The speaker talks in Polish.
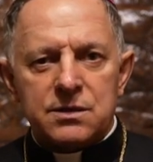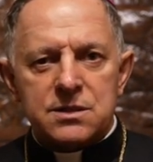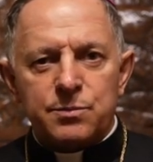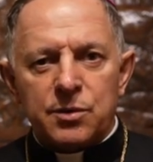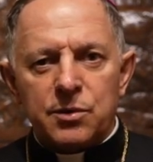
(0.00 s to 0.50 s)

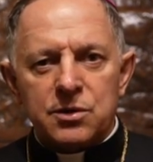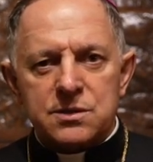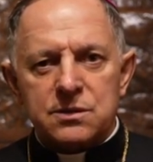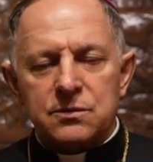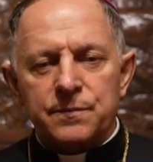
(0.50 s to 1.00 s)
z
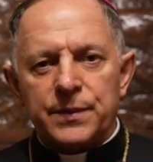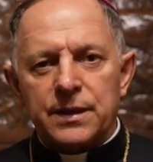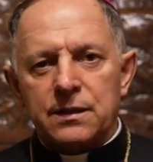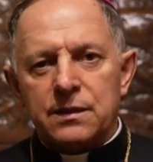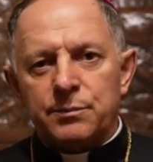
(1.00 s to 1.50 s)
pomocą
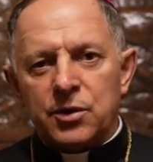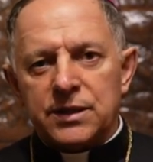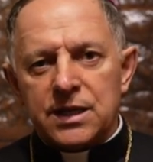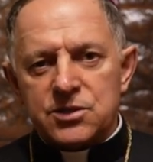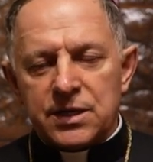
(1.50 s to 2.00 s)
i
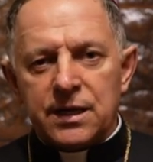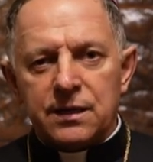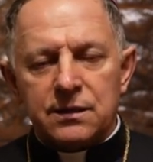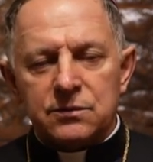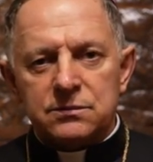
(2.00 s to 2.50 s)
podać
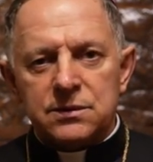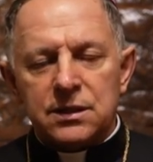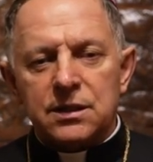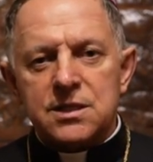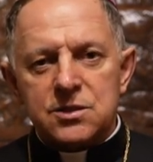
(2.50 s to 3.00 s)
rękę
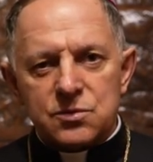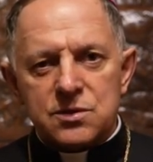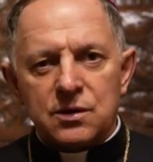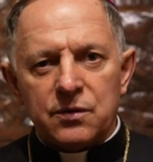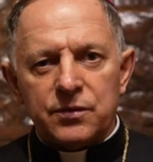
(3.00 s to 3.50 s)

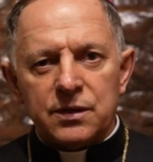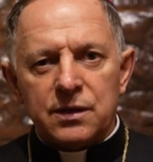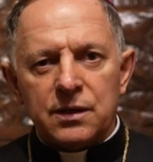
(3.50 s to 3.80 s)
Chrystusowi,